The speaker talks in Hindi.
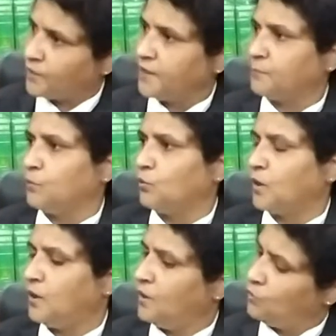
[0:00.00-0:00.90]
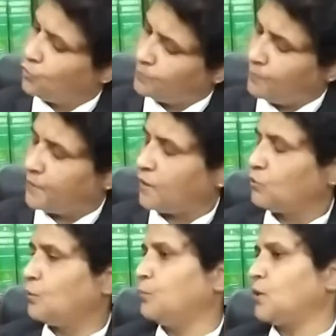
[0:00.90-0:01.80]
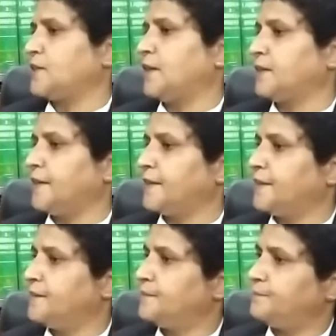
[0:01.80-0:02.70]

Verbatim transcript: के हित में होगा उसमें मेरा उनको पूरा साथ रहेगा